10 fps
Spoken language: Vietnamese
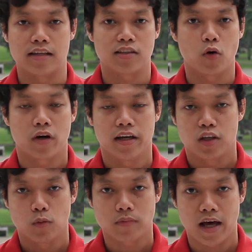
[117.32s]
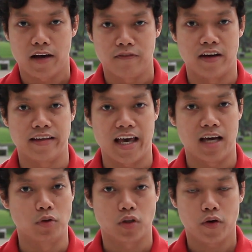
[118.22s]
là sau khi chúng ta về
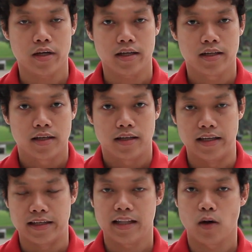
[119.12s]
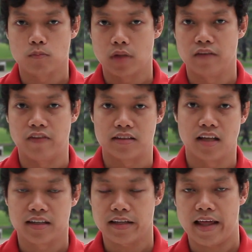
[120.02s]
nhà buổi tối á, thì cái thông tin về
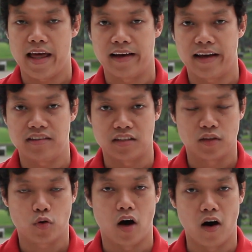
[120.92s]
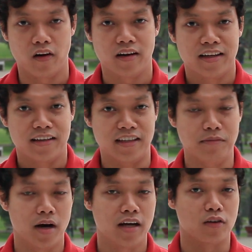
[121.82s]
tên khách hàng hay sở thích của họ
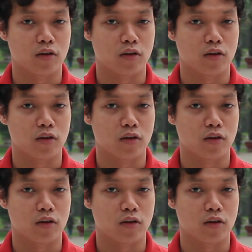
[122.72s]
chỉ mới